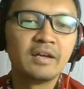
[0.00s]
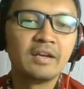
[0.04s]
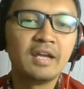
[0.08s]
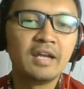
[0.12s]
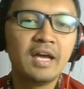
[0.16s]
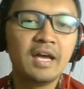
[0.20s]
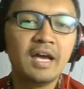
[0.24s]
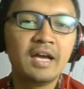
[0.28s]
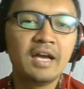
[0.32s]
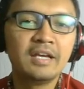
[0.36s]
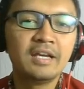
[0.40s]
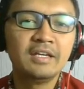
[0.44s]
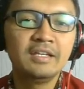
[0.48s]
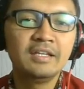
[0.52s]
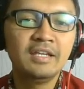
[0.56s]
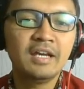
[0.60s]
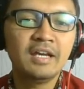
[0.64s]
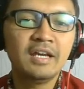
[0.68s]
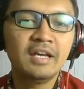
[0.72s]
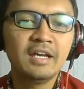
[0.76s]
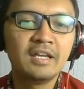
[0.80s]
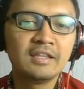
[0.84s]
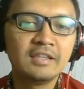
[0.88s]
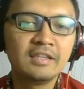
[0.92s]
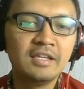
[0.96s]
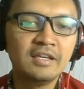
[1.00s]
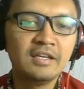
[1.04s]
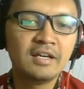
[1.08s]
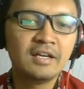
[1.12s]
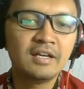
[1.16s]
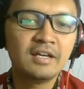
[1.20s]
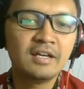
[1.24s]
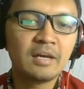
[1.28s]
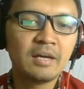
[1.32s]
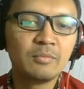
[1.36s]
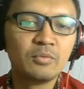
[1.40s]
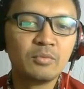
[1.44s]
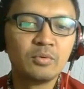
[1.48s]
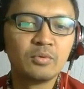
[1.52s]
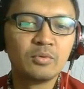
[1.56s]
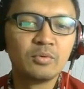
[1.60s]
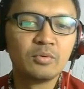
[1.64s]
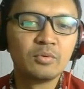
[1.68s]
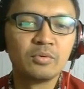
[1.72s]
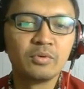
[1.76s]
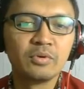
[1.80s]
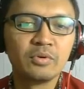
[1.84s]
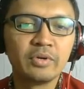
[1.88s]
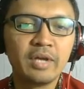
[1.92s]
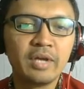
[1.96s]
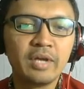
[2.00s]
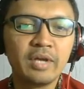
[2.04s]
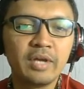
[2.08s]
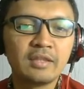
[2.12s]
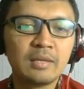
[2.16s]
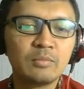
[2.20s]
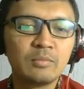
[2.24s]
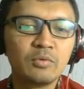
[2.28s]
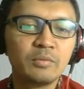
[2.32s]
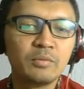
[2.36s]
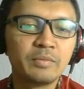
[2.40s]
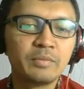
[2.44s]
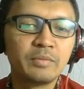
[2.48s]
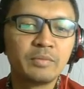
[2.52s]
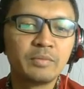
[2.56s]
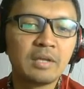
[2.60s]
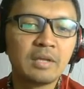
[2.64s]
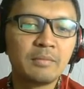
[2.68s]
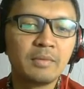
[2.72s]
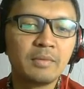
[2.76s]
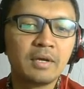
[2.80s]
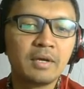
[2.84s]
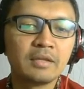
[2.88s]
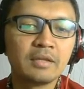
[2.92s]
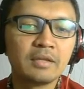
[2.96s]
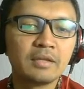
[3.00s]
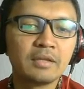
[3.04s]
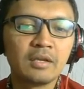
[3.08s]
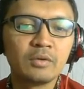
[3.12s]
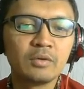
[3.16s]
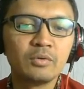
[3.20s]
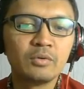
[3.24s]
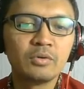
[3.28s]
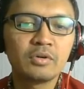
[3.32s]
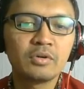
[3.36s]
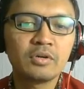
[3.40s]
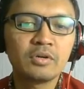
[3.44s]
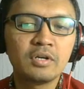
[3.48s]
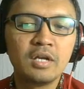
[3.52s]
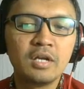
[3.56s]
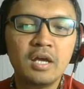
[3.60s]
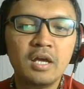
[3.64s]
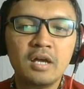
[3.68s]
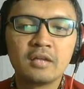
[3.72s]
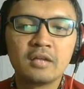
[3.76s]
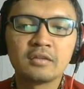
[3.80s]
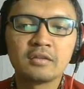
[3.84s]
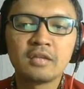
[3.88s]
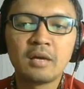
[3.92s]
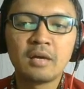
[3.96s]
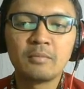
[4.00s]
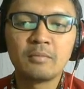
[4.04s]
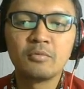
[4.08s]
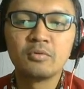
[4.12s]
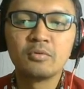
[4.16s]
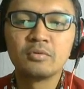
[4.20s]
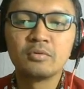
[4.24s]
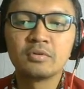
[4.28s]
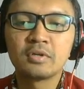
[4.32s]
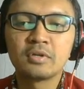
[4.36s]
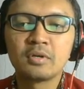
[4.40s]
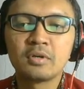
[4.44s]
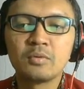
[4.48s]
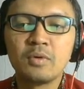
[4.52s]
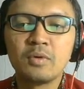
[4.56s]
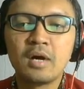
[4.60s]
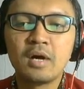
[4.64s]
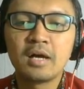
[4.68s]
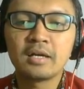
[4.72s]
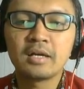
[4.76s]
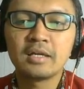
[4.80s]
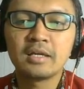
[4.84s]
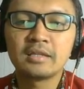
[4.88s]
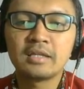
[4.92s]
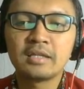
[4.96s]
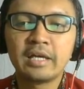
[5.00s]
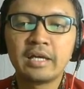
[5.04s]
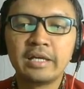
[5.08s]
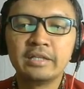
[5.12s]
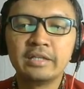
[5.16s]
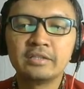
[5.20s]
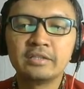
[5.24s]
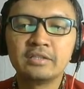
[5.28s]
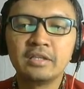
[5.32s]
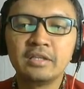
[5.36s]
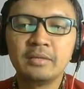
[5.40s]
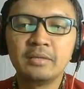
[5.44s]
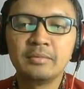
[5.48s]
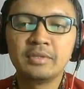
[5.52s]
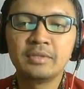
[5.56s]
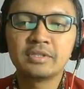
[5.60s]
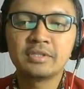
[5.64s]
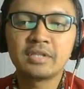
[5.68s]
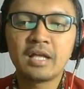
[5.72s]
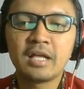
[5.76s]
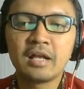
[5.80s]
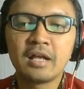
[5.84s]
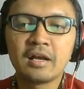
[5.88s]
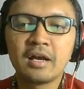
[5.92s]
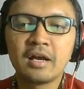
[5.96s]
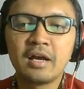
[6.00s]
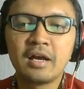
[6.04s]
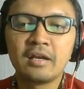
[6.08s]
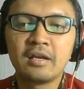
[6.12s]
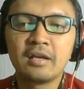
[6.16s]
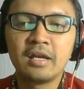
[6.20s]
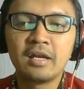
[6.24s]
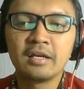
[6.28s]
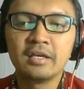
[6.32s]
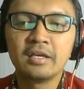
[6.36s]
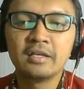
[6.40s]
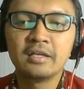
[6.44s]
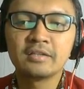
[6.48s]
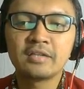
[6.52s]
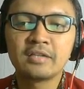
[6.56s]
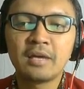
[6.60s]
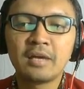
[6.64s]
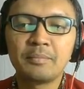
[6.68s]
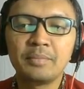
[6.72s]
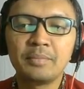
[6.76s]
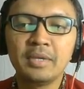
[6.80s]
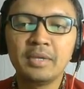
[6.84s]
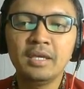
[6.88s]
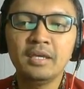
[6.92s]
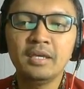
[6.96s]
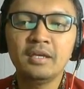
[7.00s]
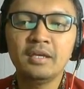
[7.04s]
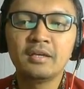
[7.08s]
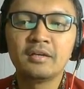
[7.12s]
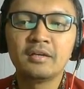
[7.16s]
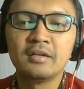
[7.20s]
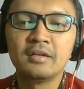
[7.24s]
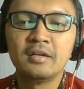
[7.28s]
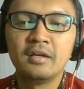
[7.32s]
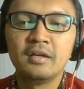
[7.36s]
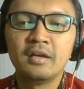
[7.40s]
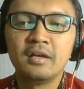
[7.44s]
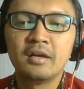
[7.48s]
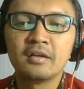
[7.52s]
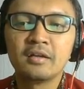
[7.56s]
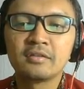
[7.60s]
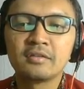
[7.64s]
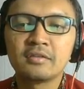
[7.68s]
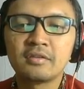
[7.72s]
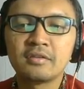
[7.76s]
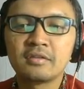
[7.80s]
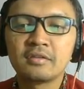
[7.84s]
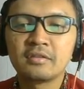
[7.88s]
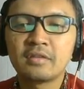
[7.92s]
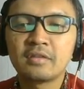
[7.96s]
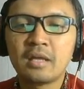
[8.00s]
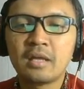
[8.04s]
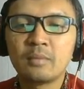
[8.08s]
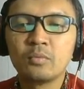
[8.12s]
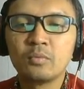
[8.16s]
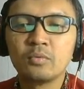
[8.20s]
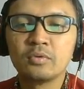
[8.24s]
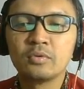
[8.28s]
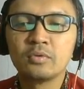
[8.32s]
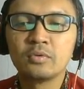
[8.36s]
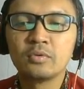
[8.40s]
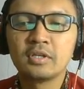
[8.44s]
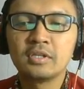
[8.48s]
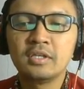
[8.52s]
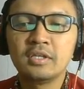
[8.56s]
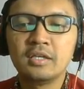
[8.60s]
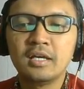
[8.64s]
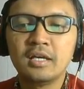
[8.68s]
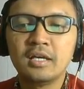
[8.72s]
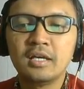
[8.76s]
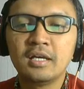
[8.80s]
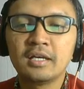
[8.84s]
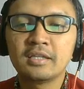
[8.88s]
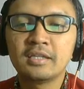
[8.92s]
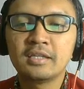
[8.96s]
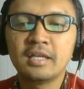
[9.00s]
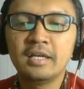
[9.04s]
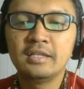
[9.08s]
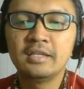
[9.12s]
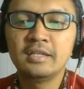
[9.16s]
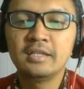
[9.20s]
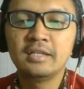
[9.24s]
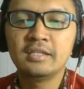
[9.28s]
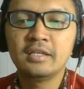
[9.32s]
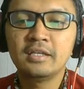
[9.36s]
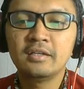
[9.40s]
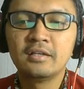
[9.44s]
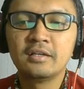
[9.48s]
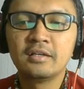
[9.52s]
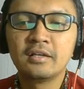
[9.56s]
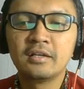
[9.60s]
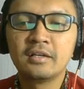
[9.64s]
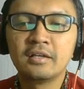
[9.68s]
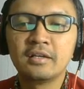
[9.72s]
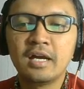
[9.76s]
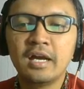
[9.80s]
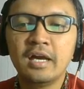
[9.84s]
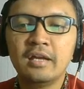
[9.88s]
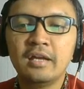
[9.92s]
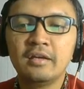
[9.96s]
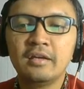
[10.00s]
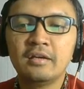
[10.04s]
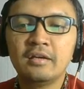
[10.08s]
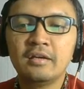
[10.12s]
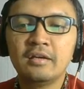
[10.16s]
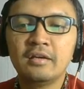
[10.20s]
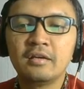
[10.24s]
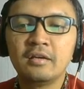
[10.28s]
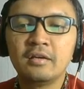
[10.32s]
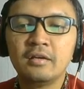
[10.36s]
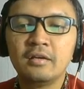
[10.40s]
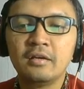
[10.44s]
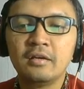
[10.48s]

Nah, ini ada tiga tabung. Ya, tabung pertama telur, tabung kedua kita isi misalkan daging sapi, tabung ketiga kita isi dengan